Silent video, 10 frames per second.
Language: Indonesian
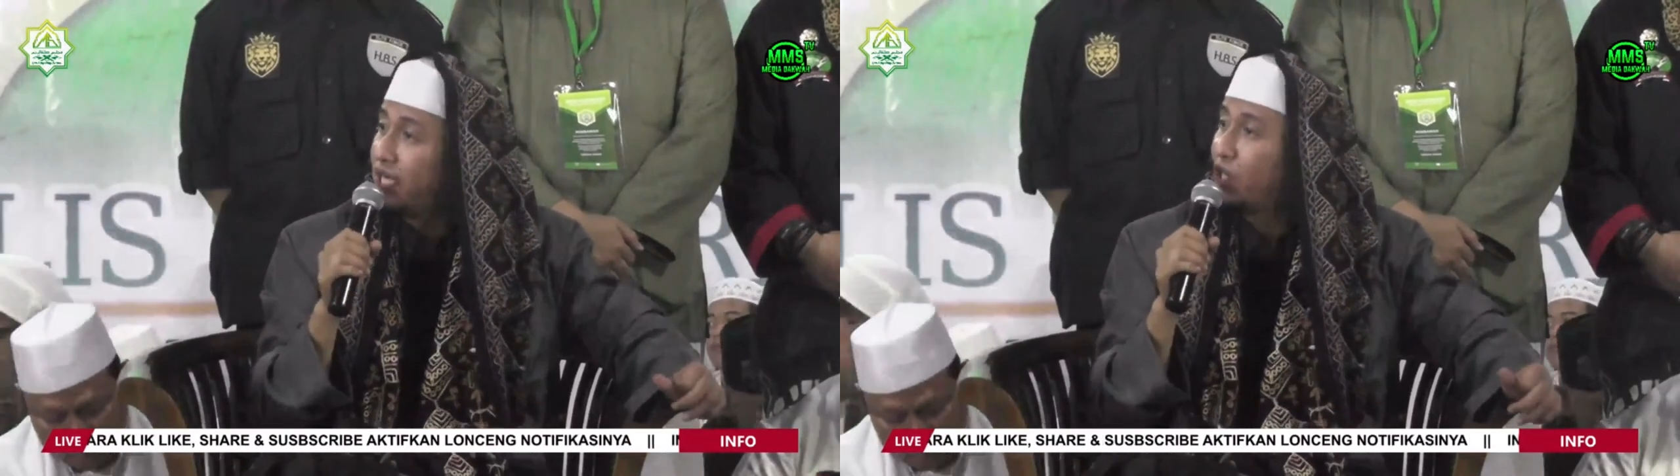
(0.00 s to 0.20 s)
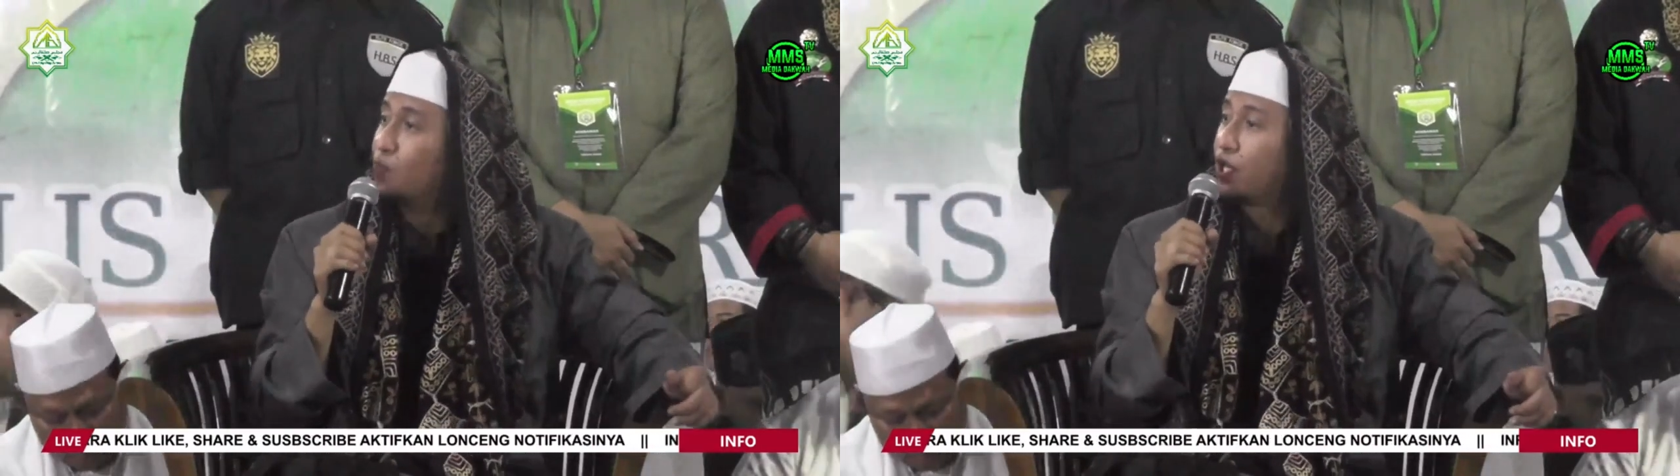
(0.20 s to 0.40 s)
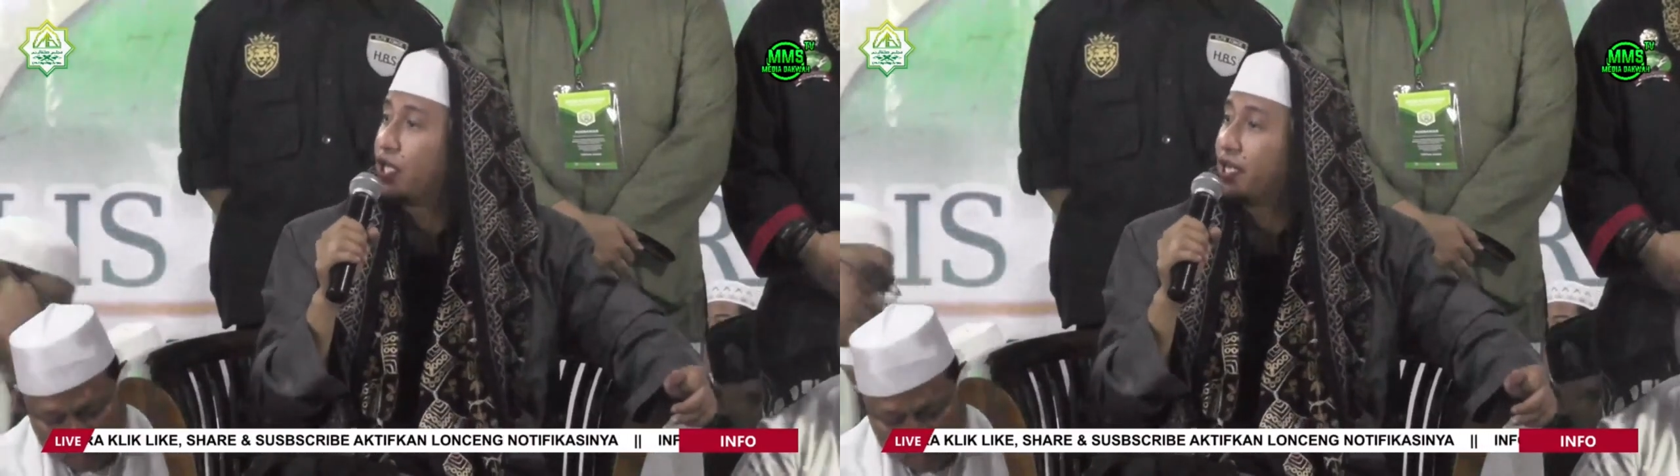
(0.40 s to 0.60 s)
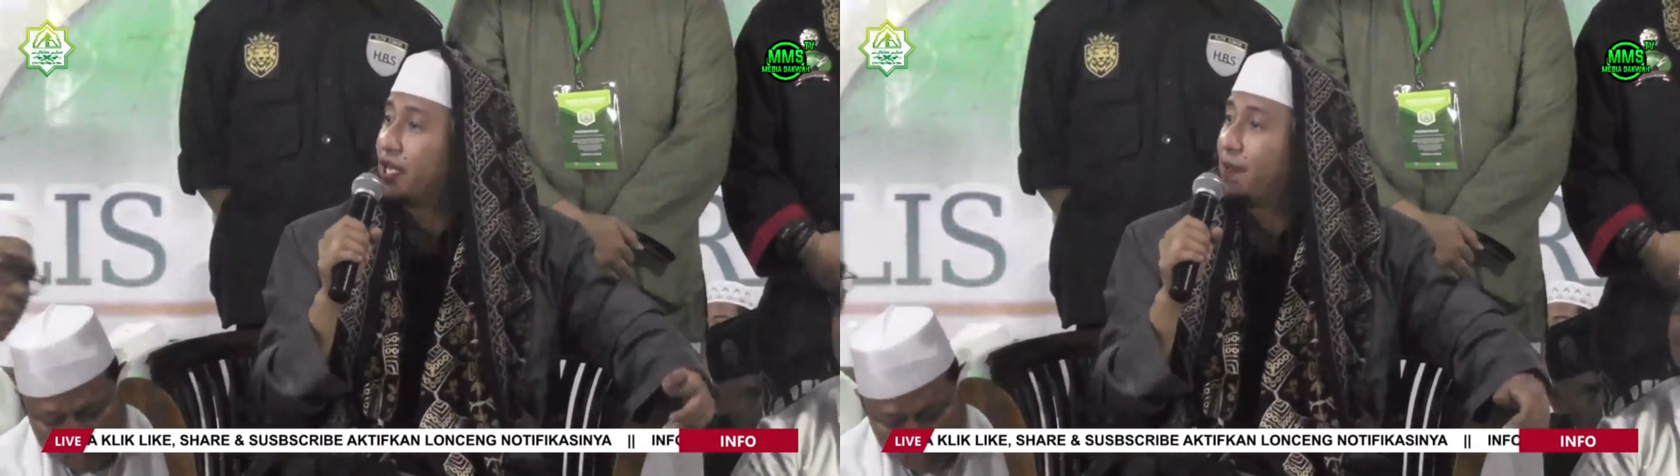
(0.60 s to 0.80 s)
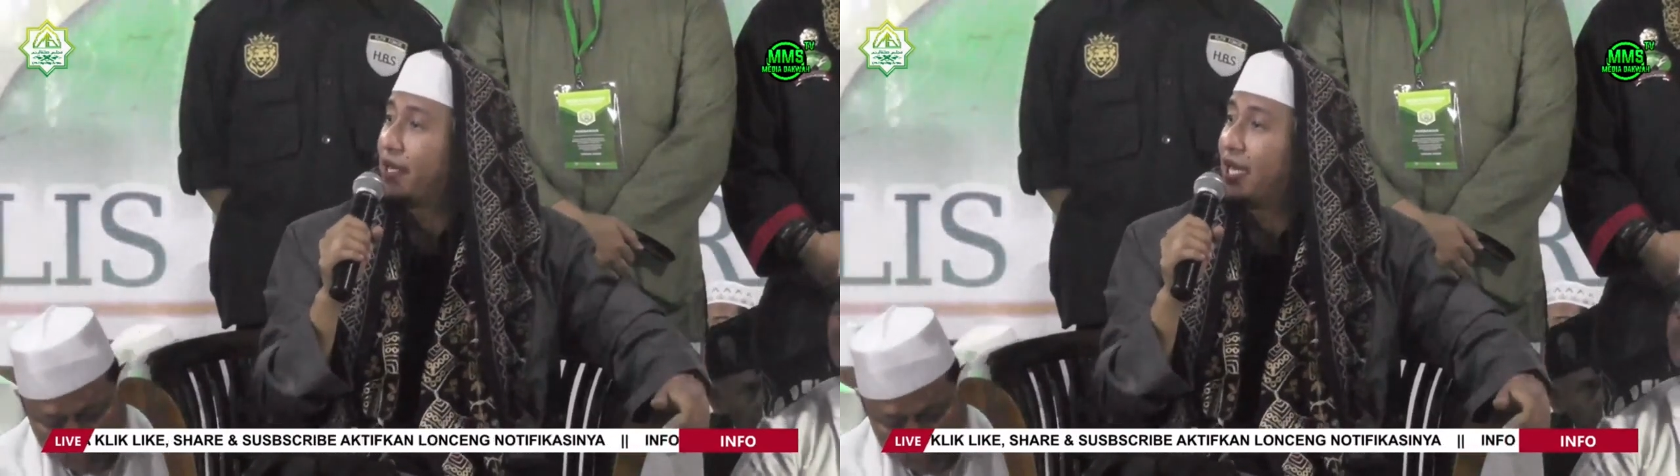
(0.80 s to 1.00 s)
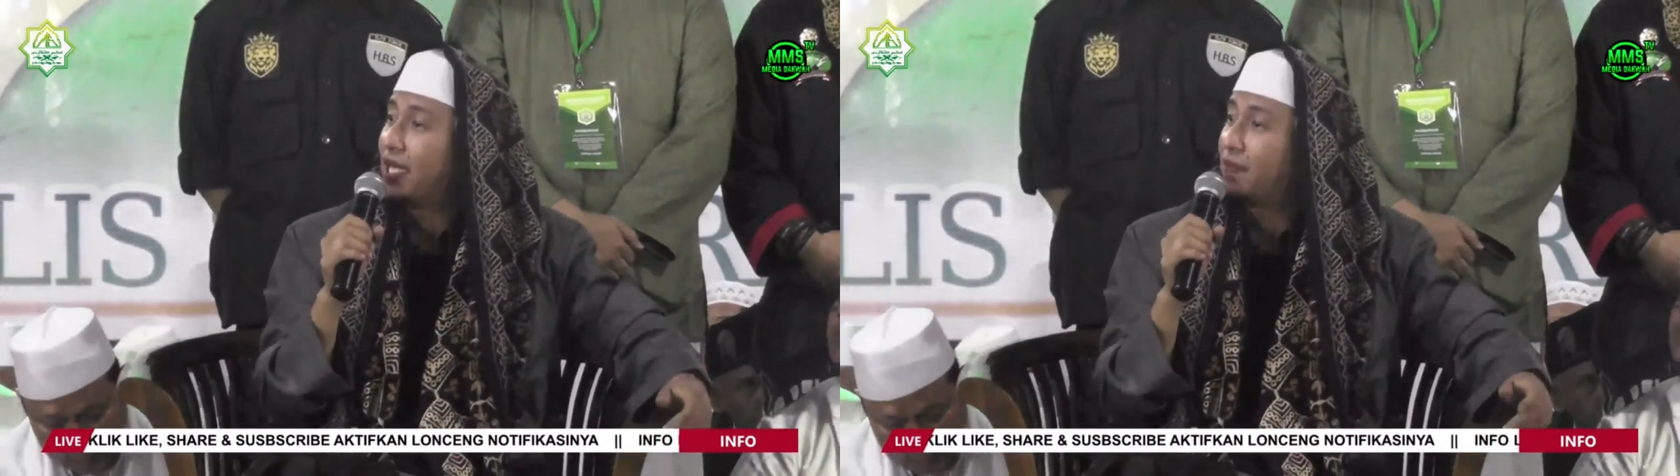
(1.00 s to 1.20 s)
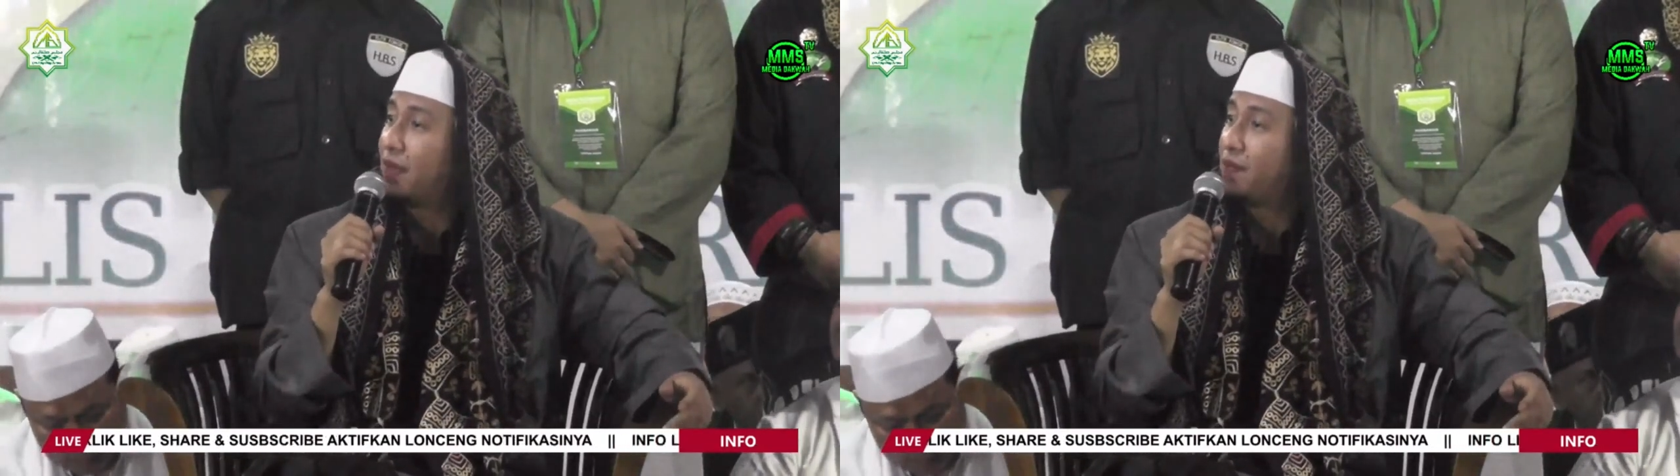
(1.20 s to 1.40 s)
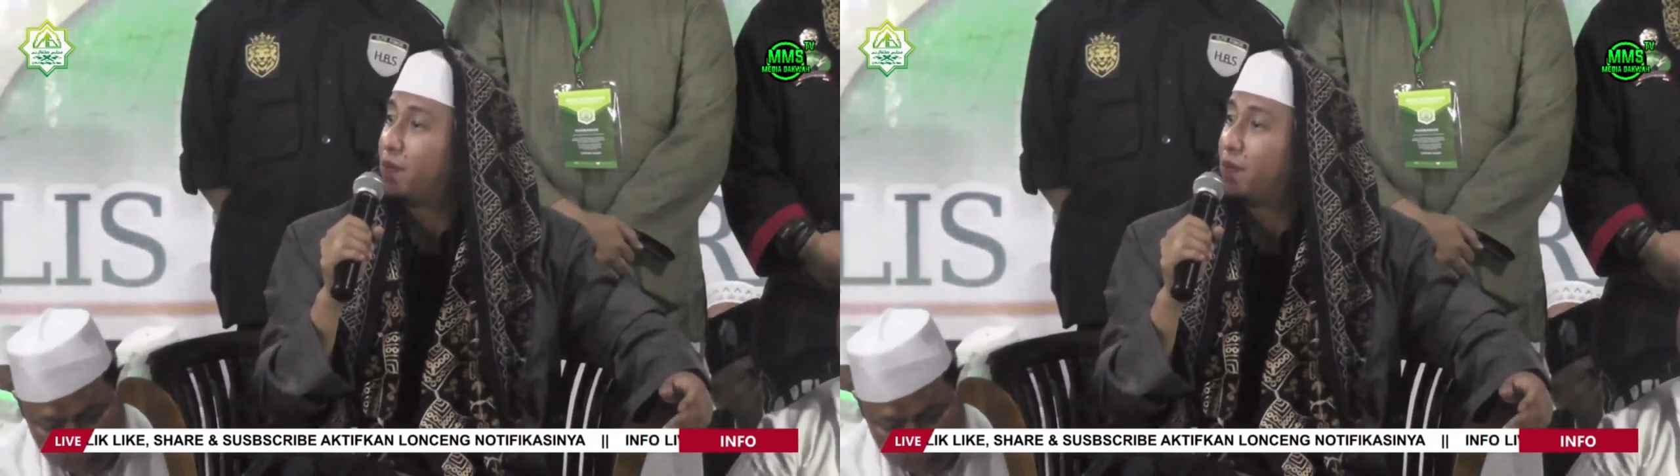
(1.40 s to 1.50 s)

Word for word: murid daripada al-Imam Ibnu